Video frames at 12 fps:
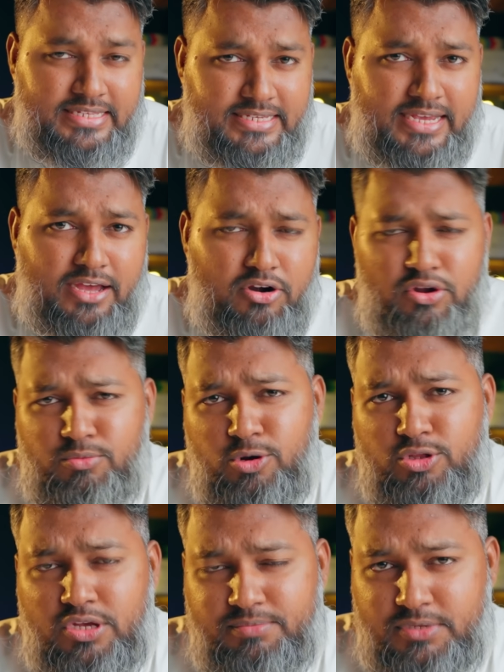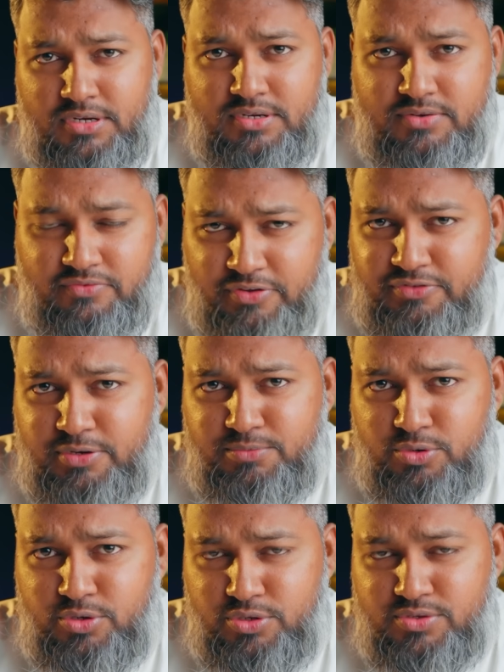যে কারণে মূলত আপনার ফিফটিন
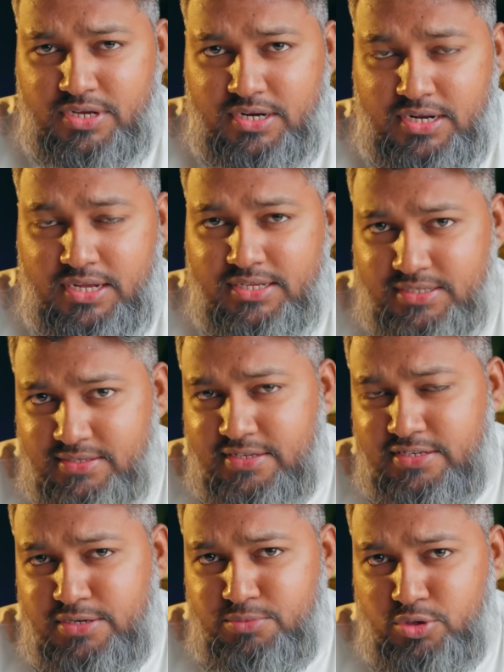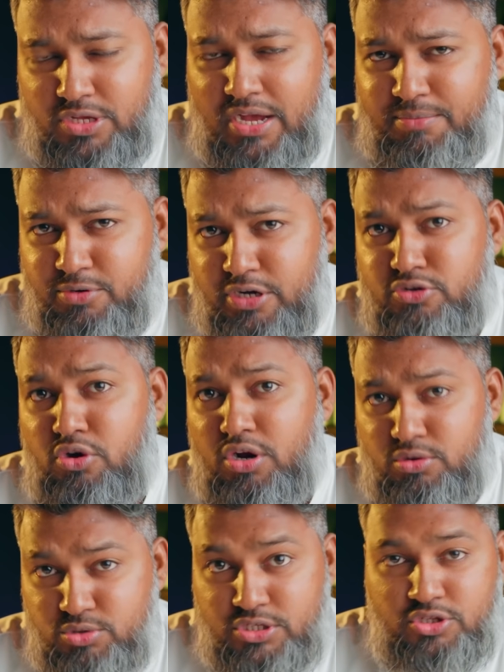প্রো ইউজাররা সিক্সটিন প্রোতে আপগ্রেড করা
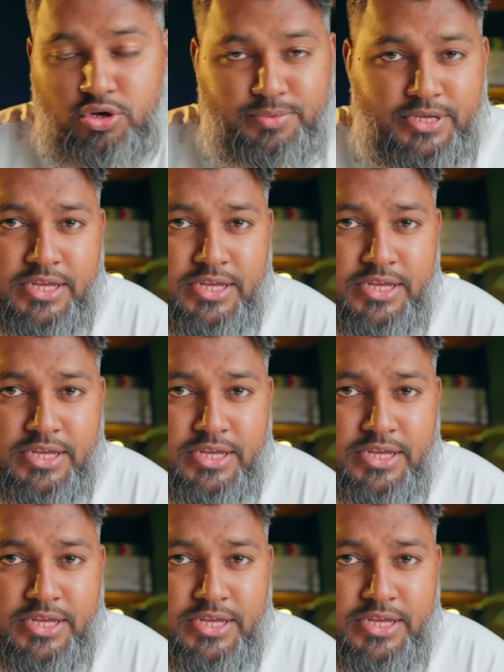উচিত হবে